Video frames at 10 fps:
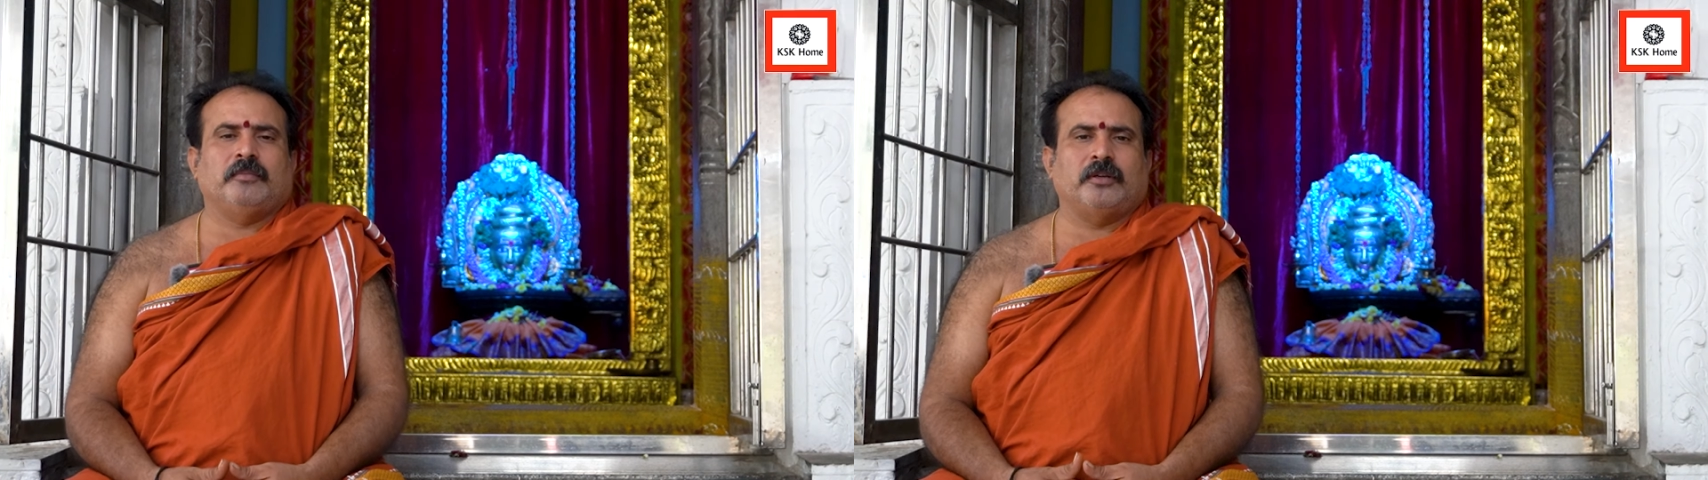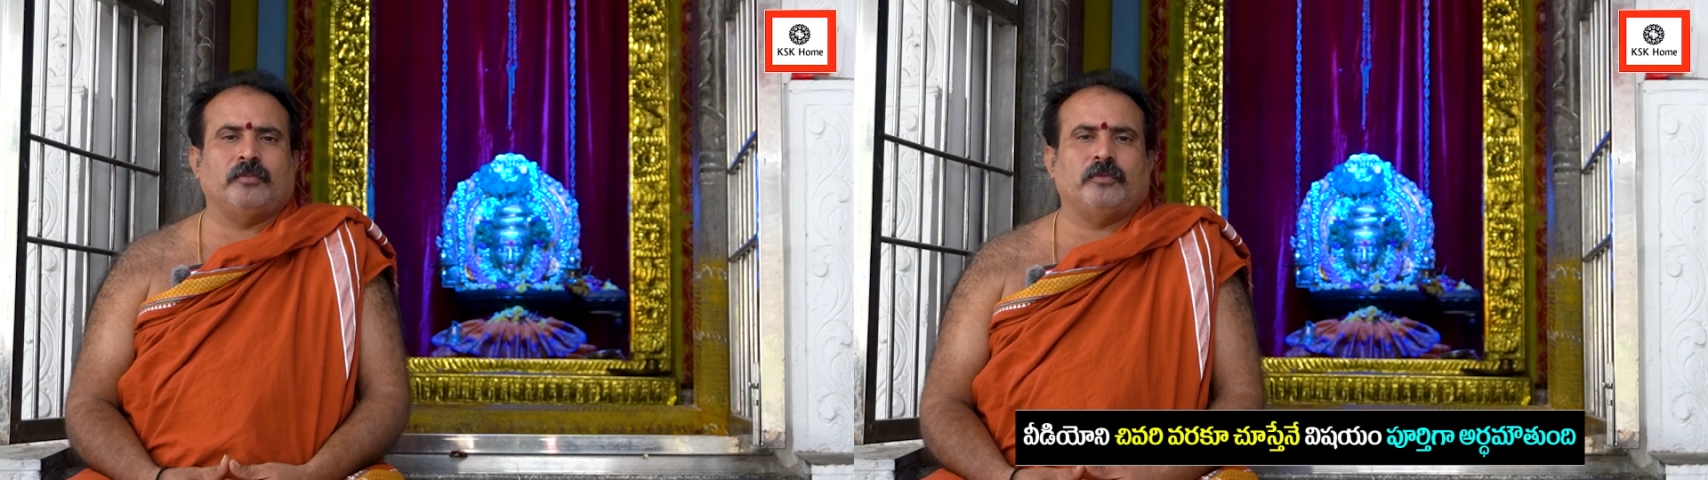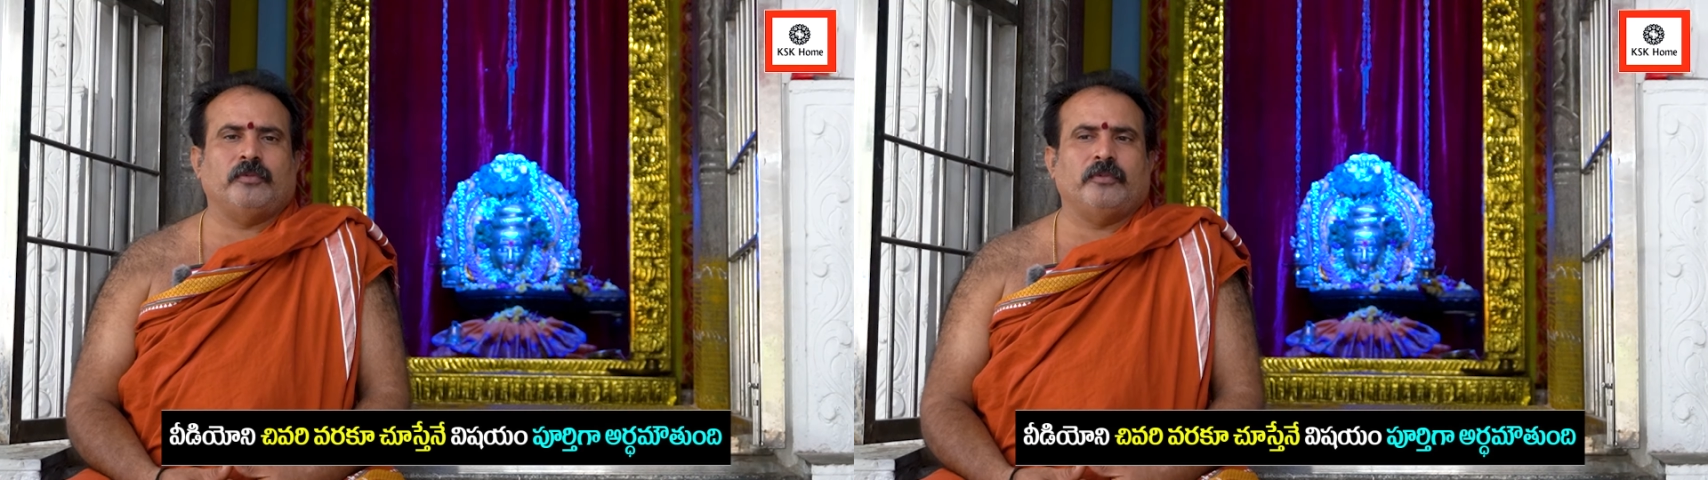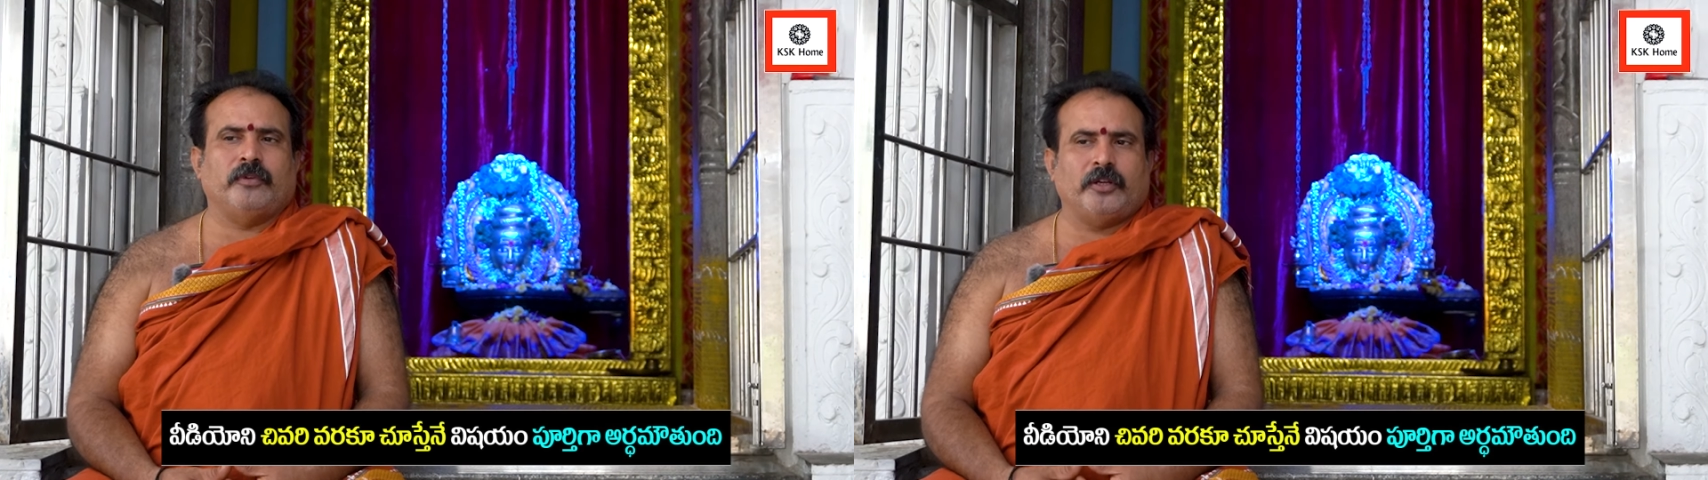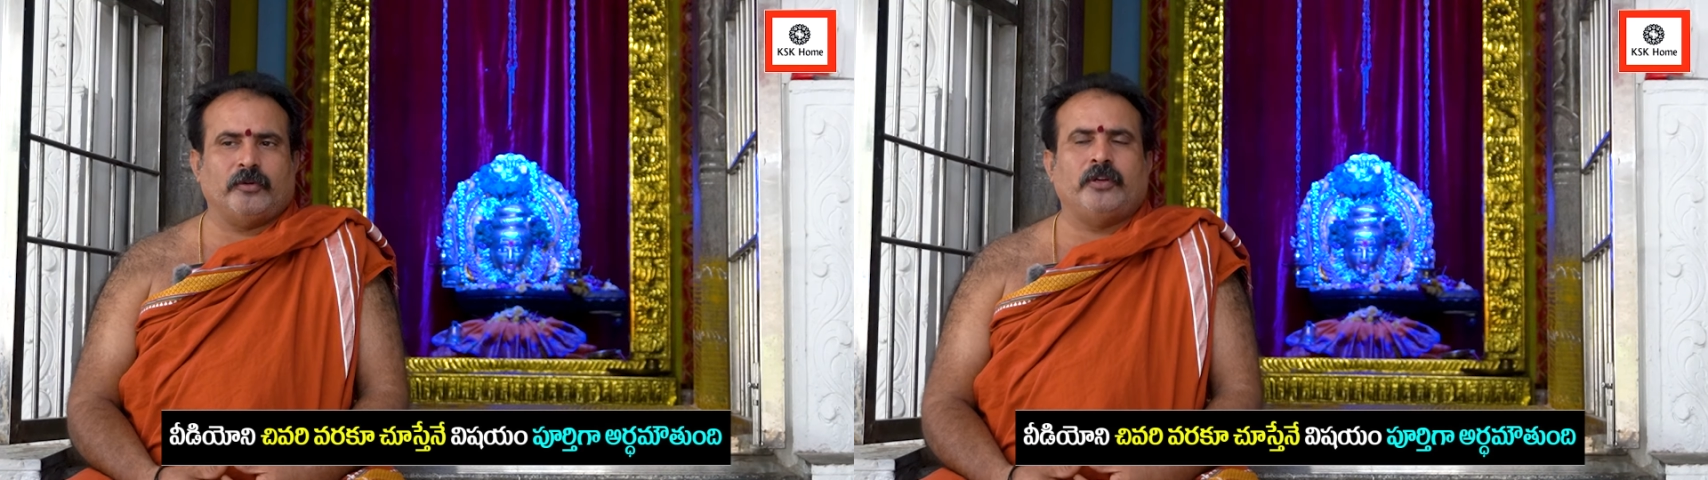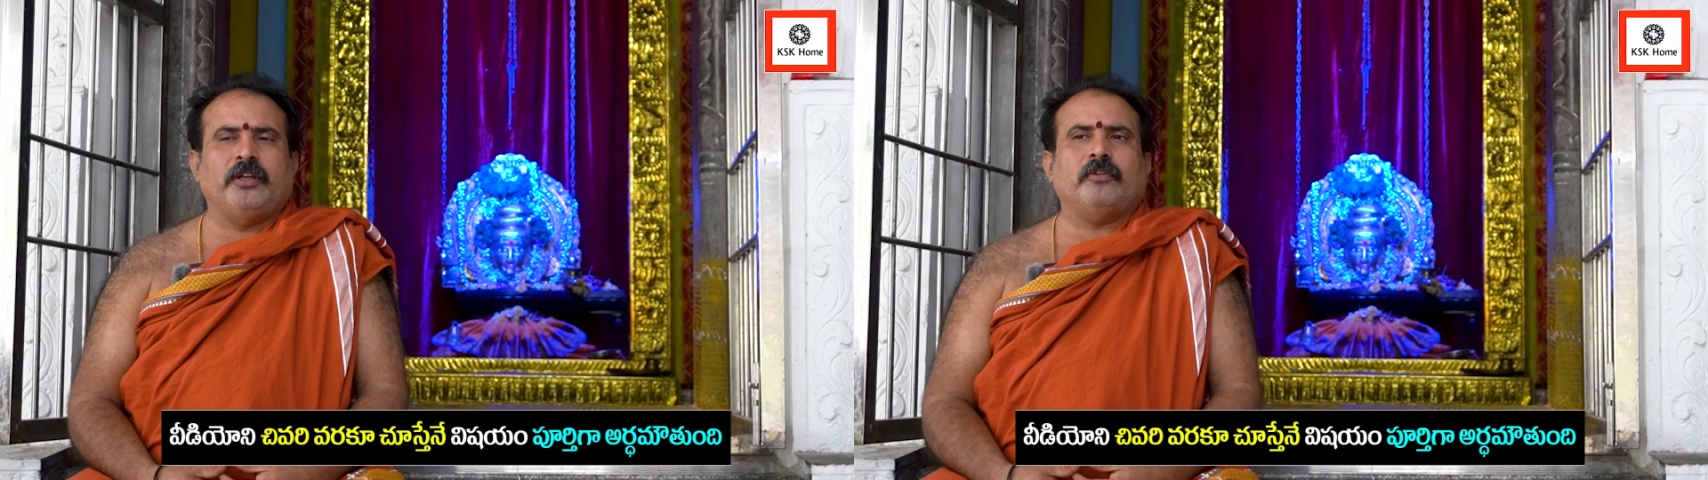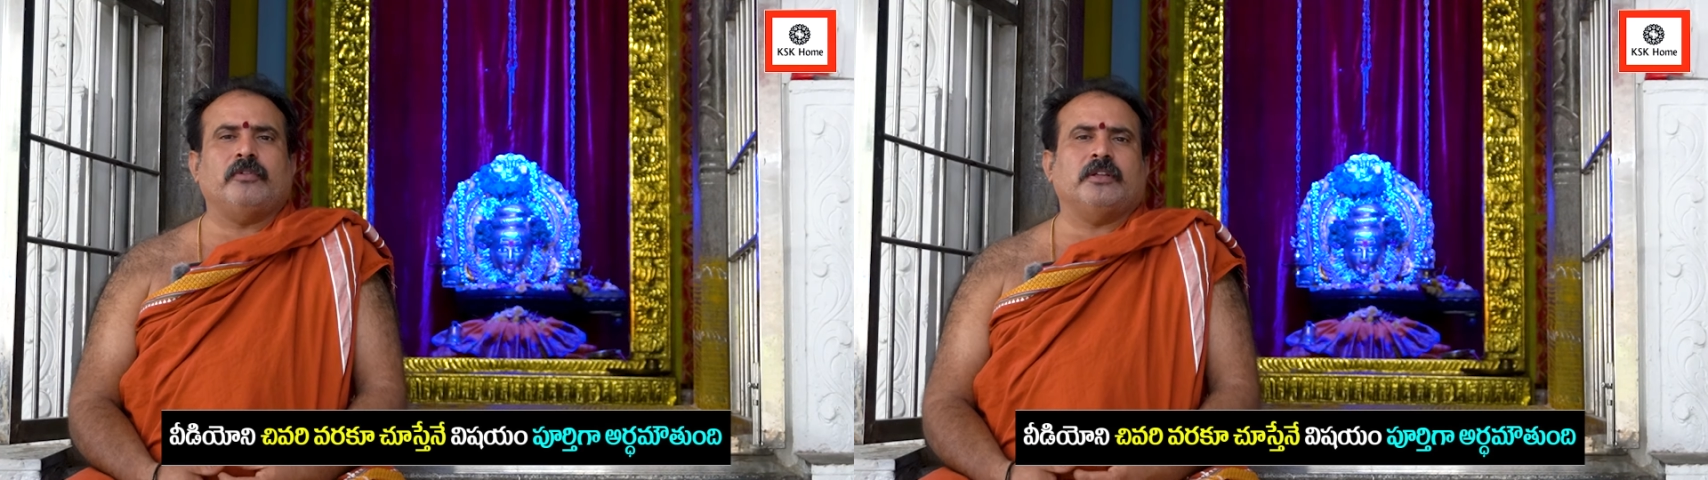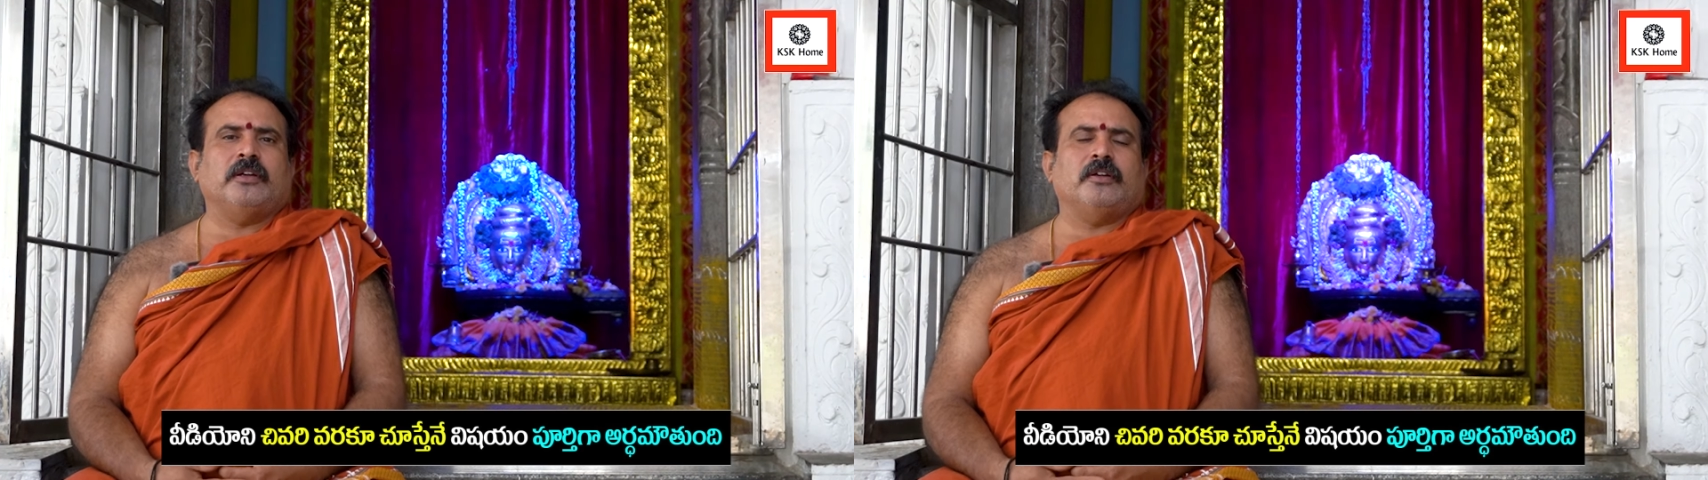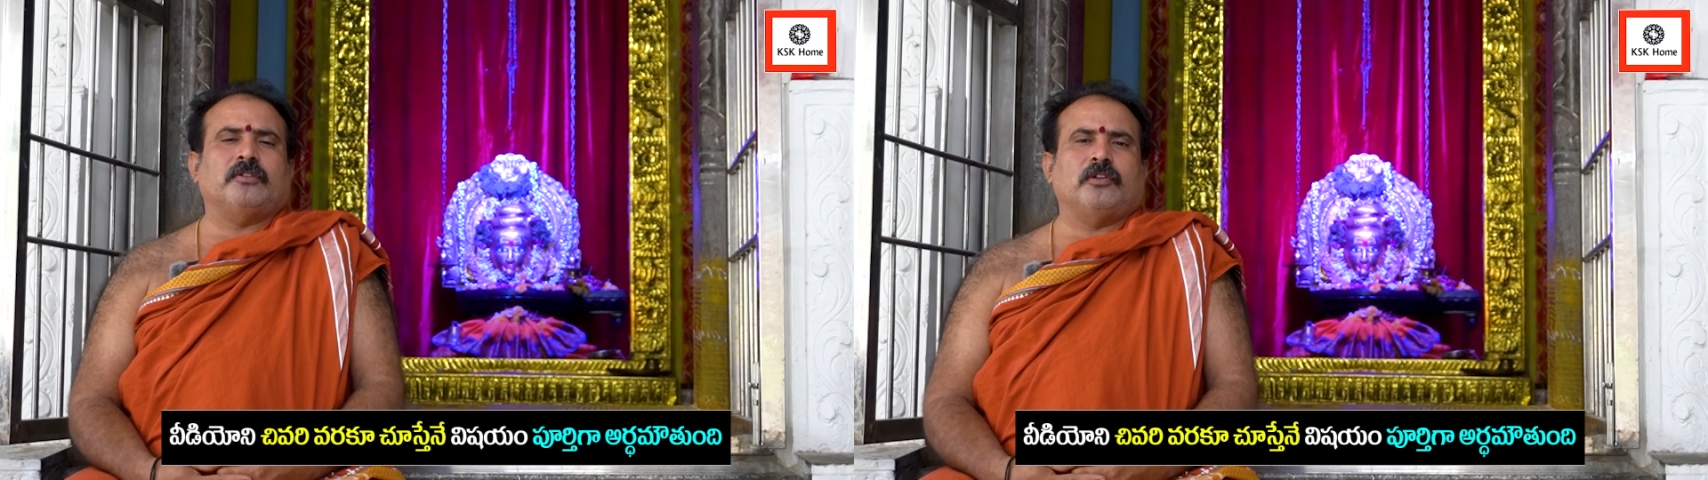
మనము నిగుడీకృతంగా